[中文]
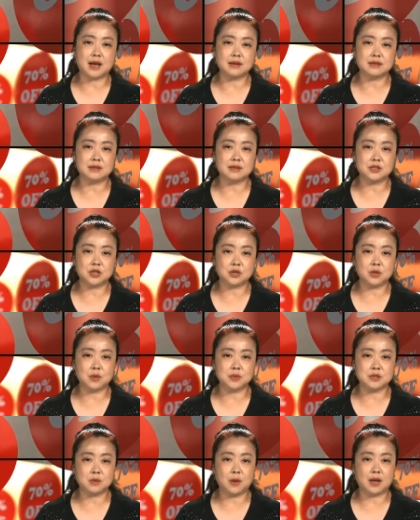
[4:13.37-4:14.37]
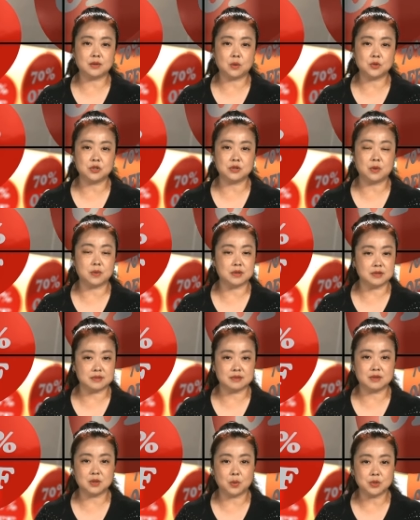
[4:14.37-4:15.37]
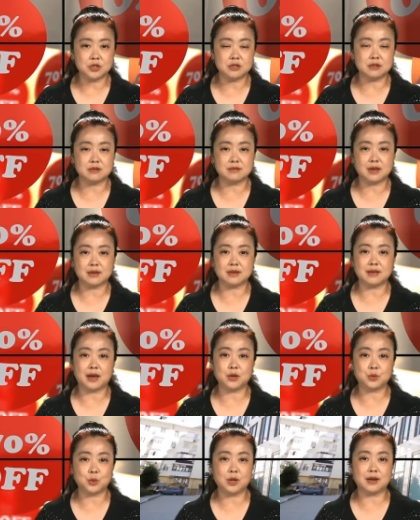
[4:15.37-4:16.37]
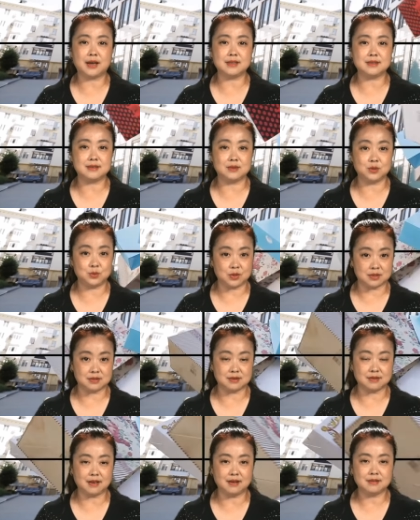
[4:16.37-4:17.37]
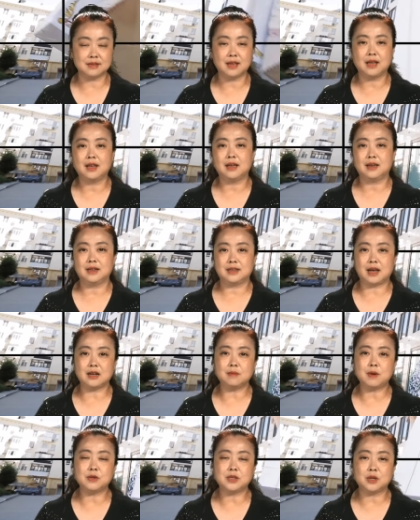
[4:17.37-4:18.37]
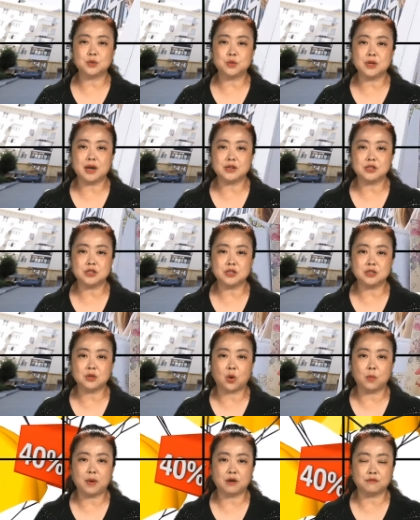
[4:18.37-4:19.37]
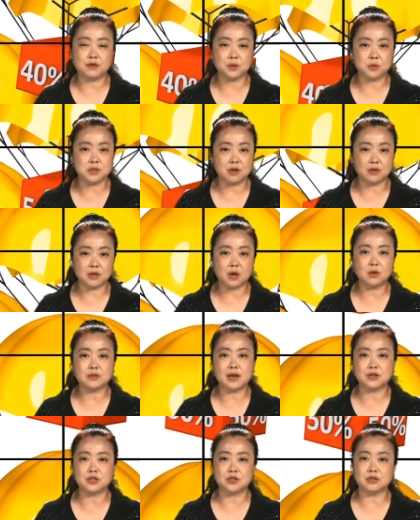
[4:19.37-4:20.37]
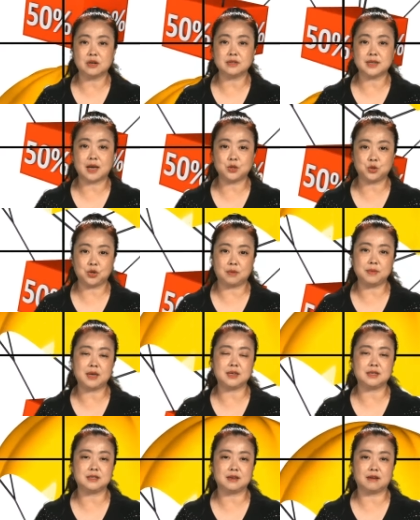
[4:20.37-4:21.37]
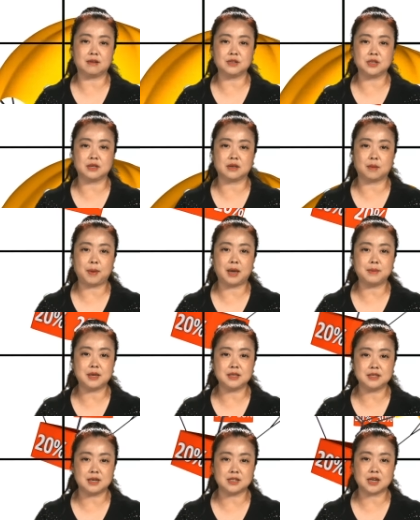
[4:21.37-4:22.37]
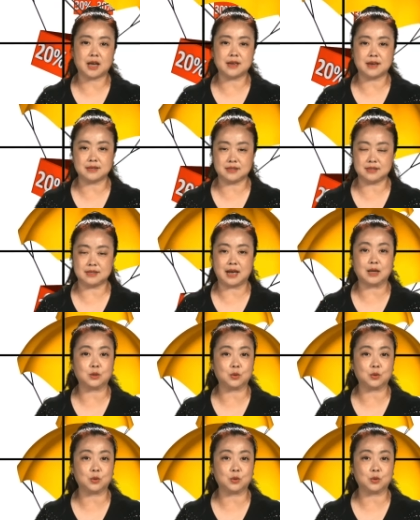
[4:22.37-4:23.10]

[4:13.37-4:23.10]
科折扣计划都是有各自的优势，那应该如何来进行选择呢？牙科保险虽然是投保费用较高，但是更加全面一些，而且呢，拍片检查呀、洗牙都